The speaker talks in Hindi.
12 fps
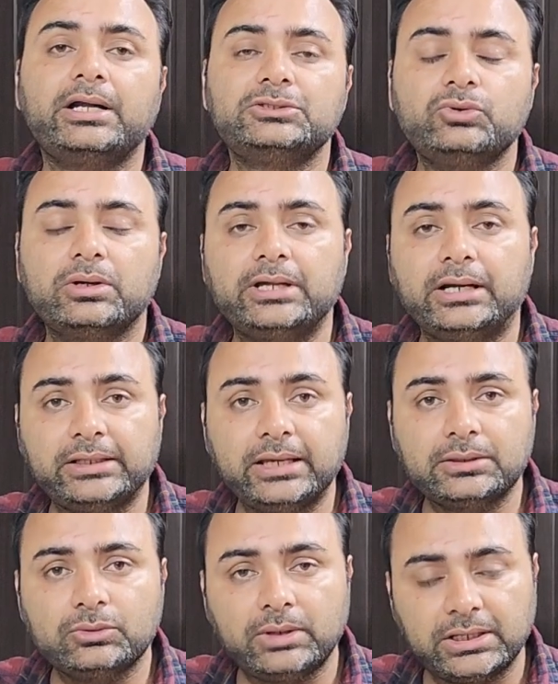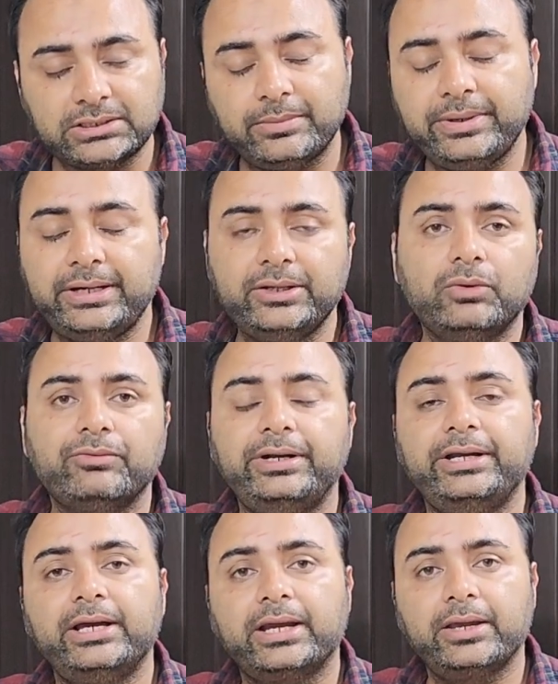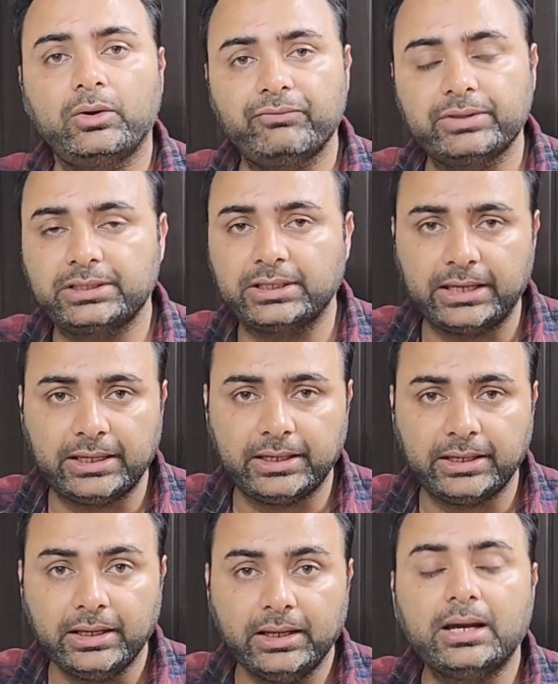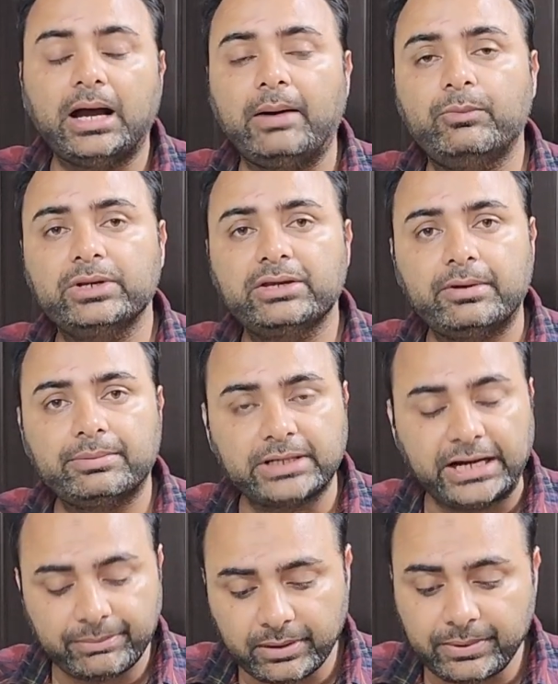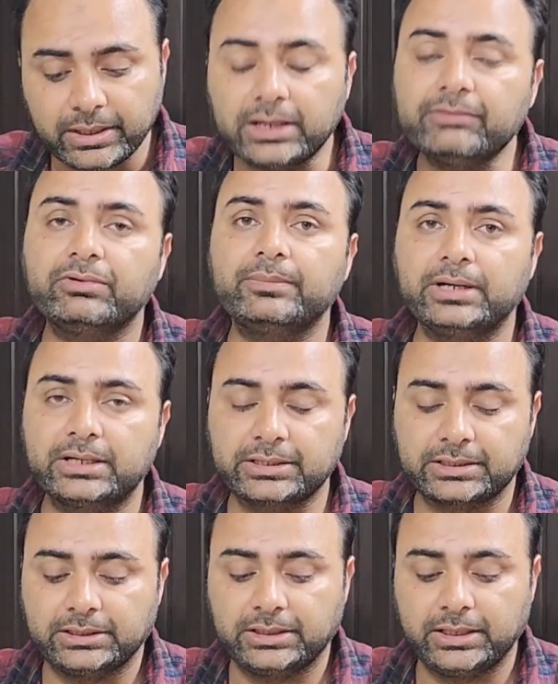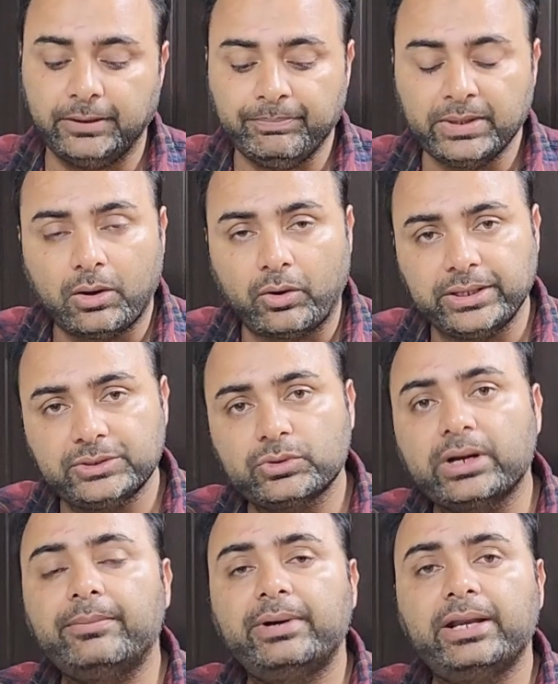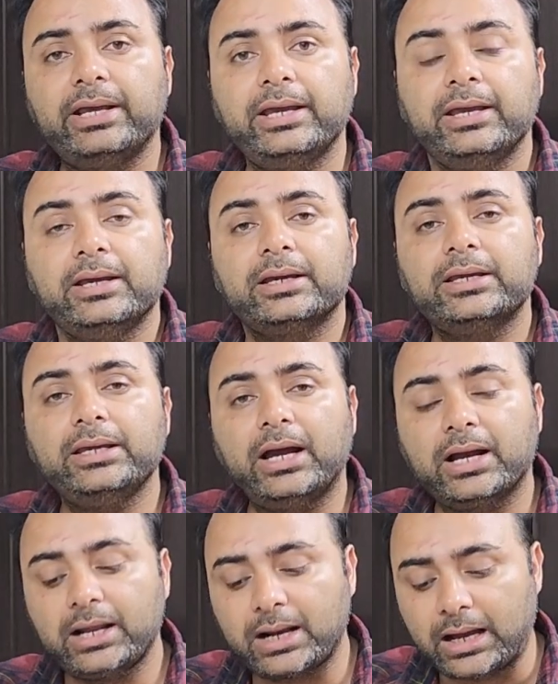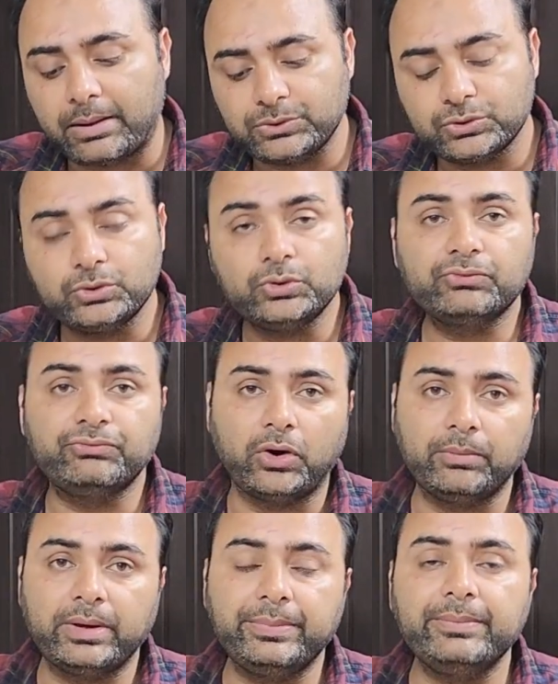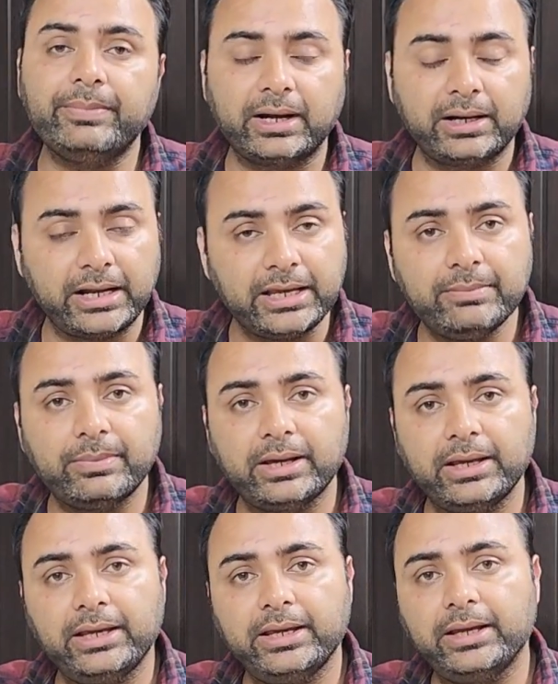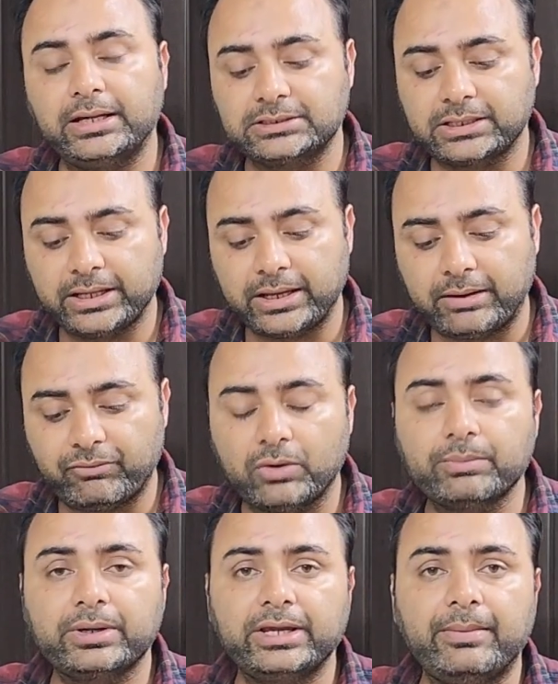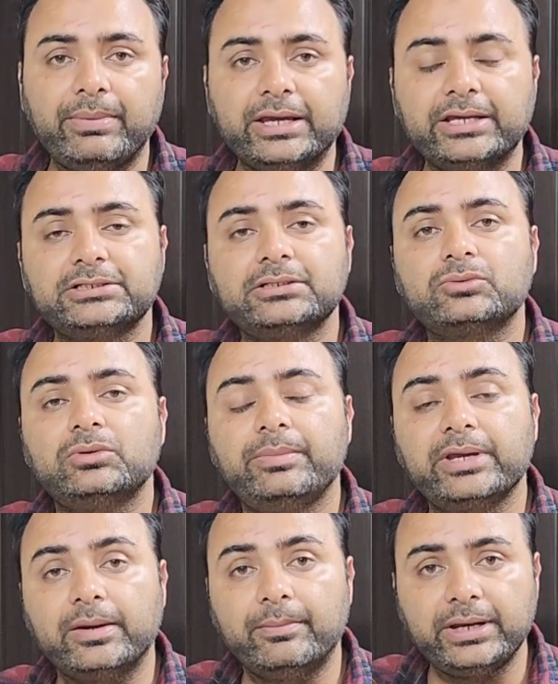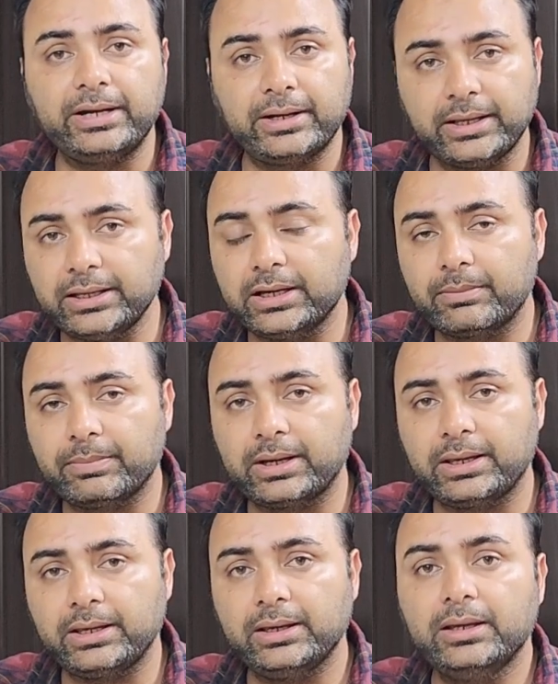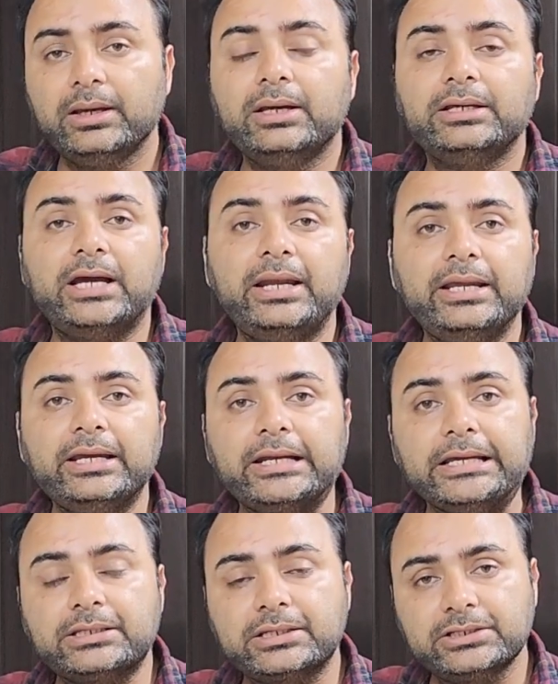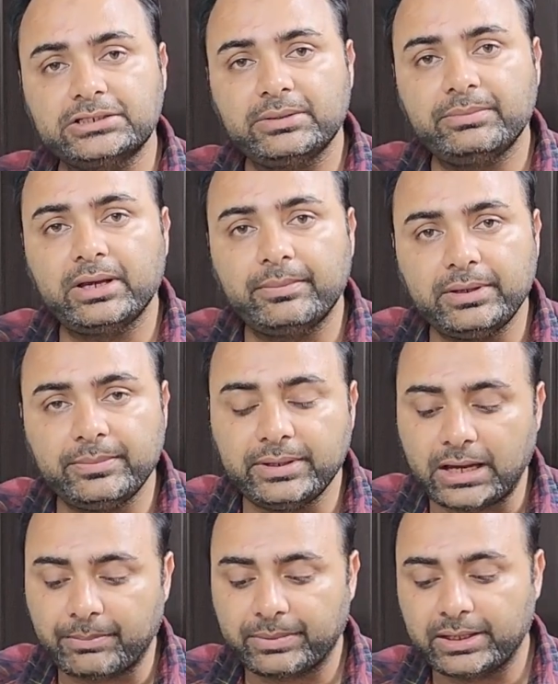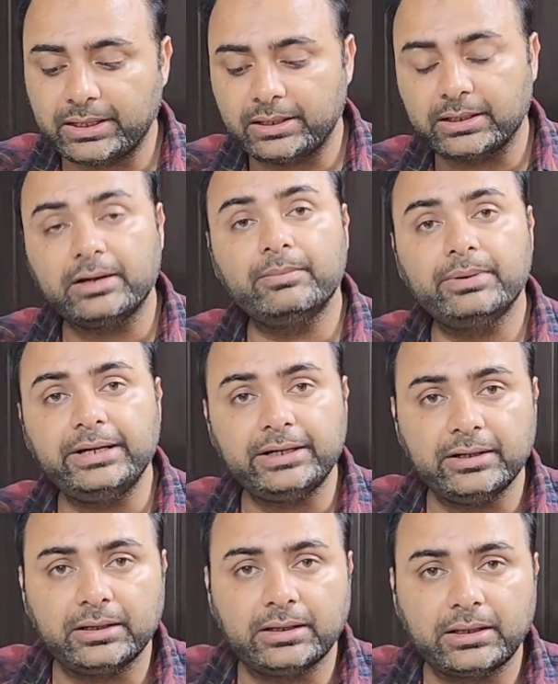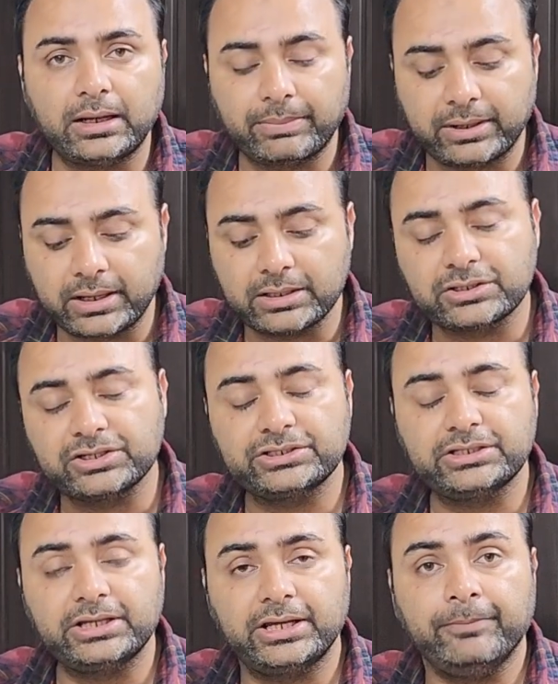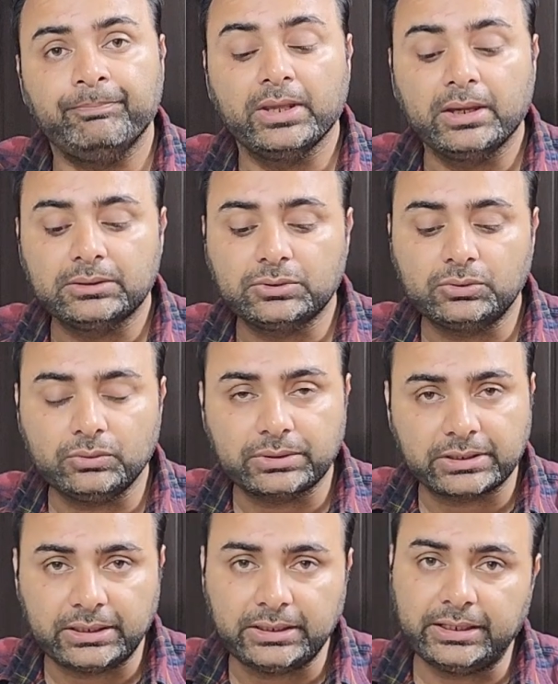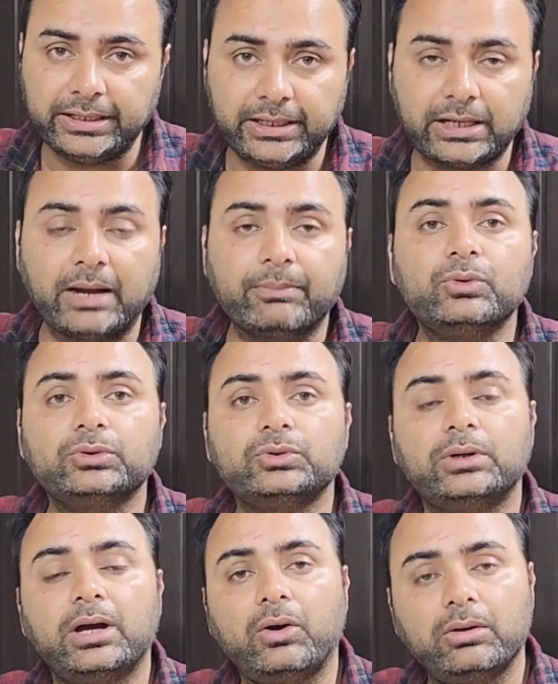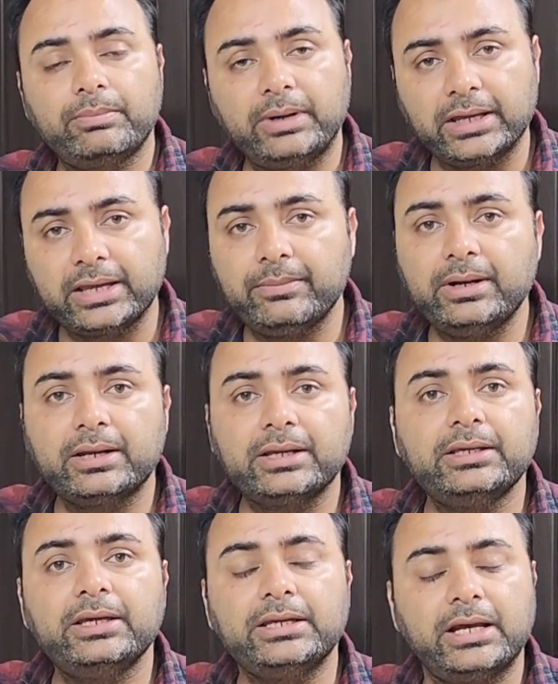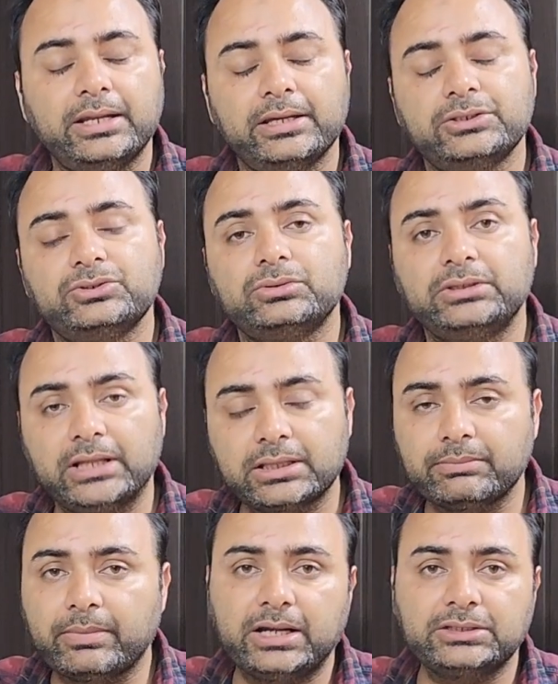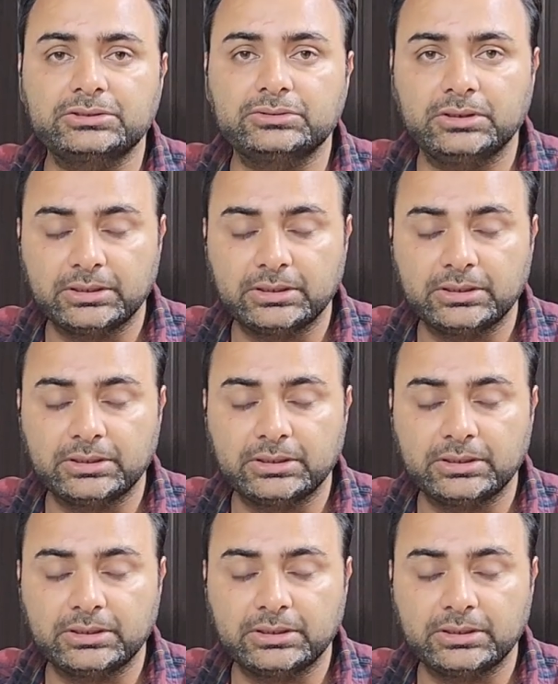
मार्च 2023 को हज कमेटी ऑफ इंडिया के ऑफिस से आई है आप उनकी वेबसाइट पे भी कंफर्म कर सकते हैं और ये जो खबर है कि अगर आप जो लोग फॉर्म अभी भर नहीं पाए हैं हज के फॉर्म के एप्लीकेशन को अभी कम्प्लीट नहीं कर पाए हैं यानी कि रजिस्ट्रेशन में अभी भी आपकी इनकम्प्लीट आपका रजिस्ट्रेशन है तो उसके लिए डेट आपको थोड़ा और बढ़ के मिल रही है यानी कि जो 10 मार्च